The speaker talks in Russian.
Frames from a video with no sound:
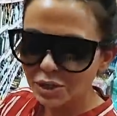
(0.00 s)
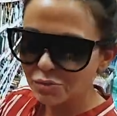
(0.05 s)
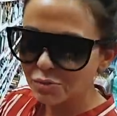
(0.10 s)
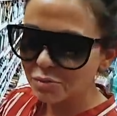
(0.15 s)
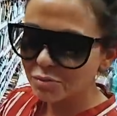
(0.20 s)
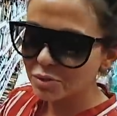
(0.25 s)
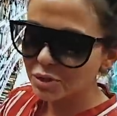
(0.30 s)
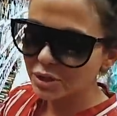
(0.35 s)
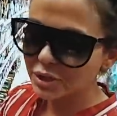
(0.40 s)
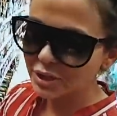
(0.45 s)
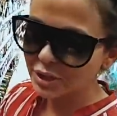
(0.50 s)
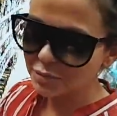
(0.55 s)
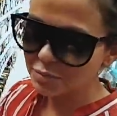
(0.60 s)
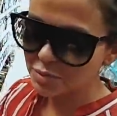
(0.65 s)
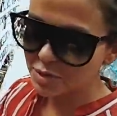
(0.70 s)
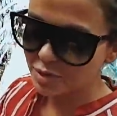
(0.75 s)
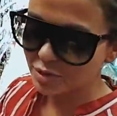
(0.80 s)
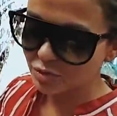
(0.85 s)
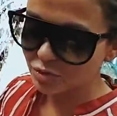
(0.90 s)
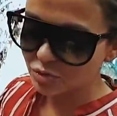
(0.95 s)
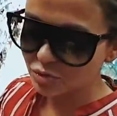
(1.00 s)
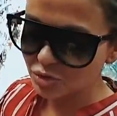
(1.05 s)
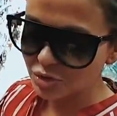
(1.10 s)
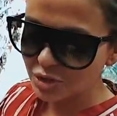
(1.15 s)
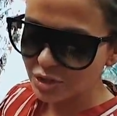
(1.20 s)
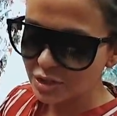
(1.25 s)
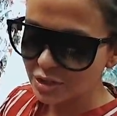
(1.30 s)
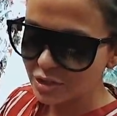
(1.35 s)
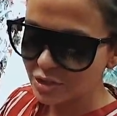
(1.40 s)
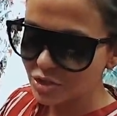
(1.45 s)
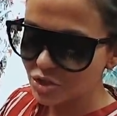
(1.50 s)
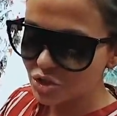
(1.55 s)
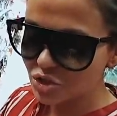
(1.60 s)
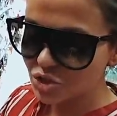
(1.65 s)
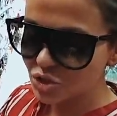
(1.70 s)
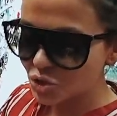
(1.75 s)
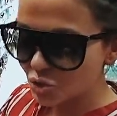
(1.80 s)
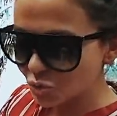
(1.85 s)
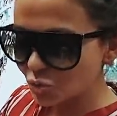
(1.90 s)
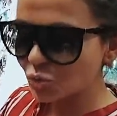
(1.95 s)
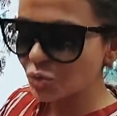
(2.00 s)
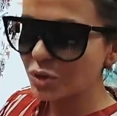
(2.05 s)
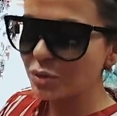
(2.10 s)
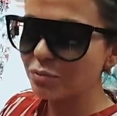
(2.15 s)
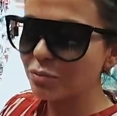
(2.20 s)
любимые хлебцы, которые я ищу и